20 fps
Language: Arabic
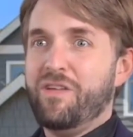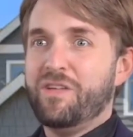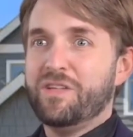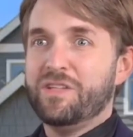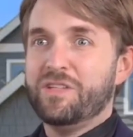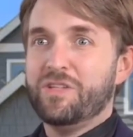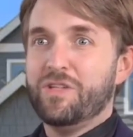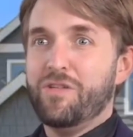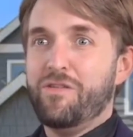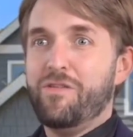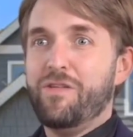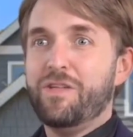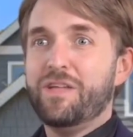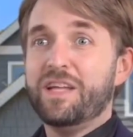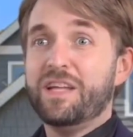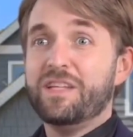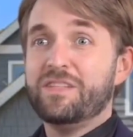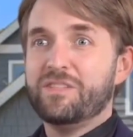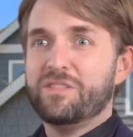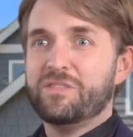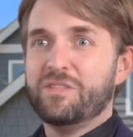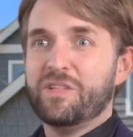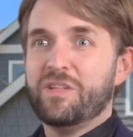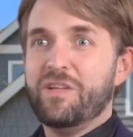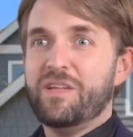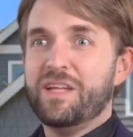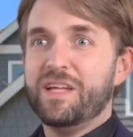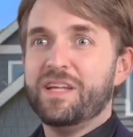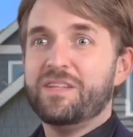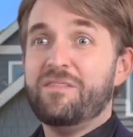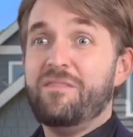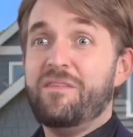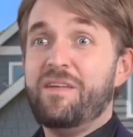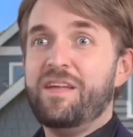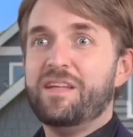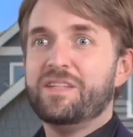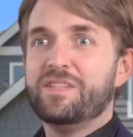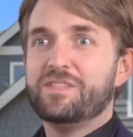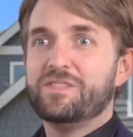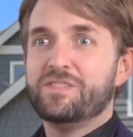ويوفر لهذا الموقع
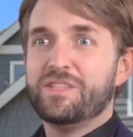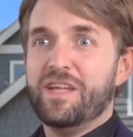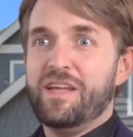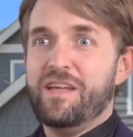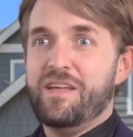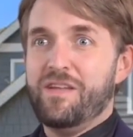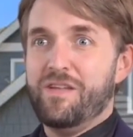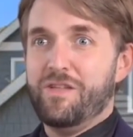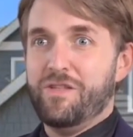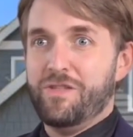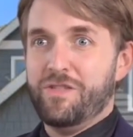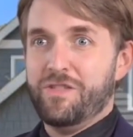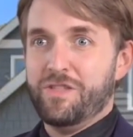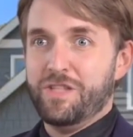أهمية دفاعية